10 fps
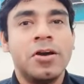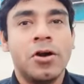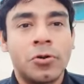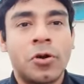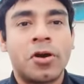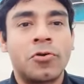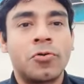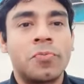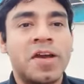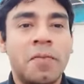রক্ষা
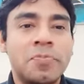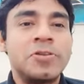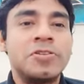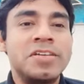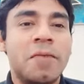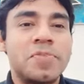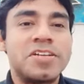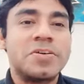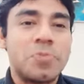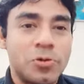করবে আপনি যদি
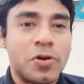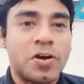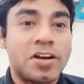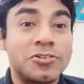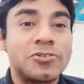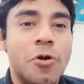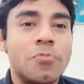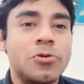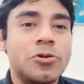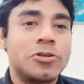আপনার জীবন রক্ষার জন্য
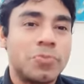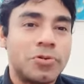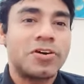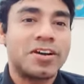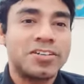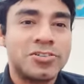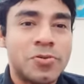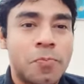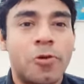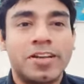অমূল্য জীবন রক্ষার জন্য
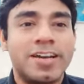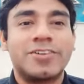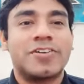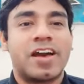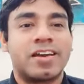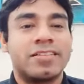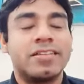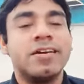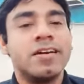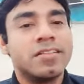বডিগার্ডও রাখেন
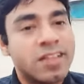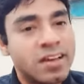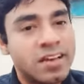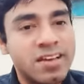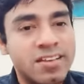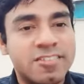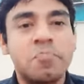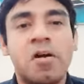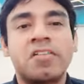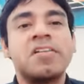তাকে
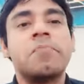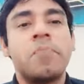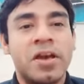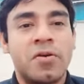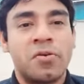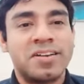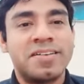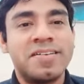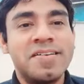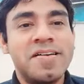স্মার্টলি পে করেন
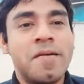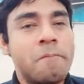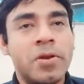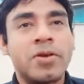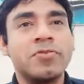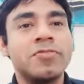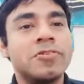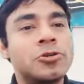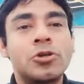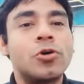বিকজ
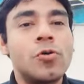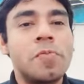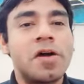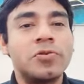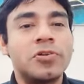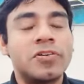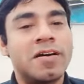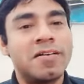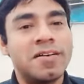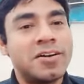যোগ্য
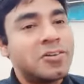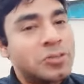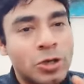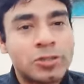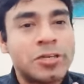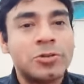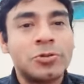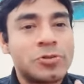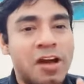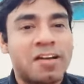মানুষরা যথার্থ
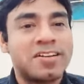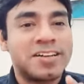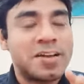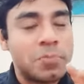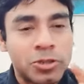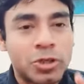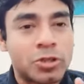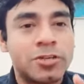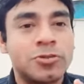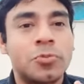টাকা ছাড়া বা
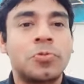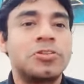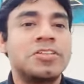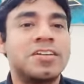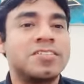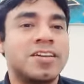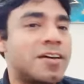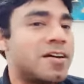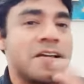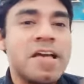যথার্থ প্রতিদান
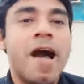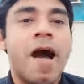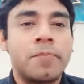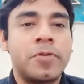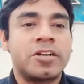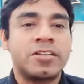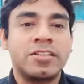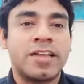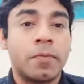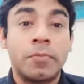ছাড়া আপনার সাথে
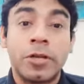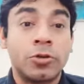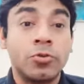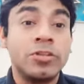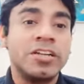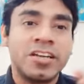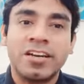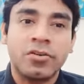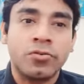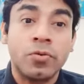থাকবে না যদি না
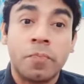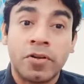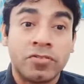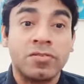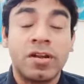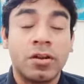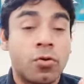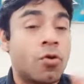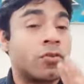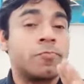সেখানে কোনো পার্সোনাল
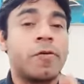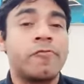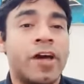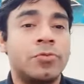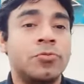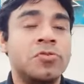কজ বা ভ্যালু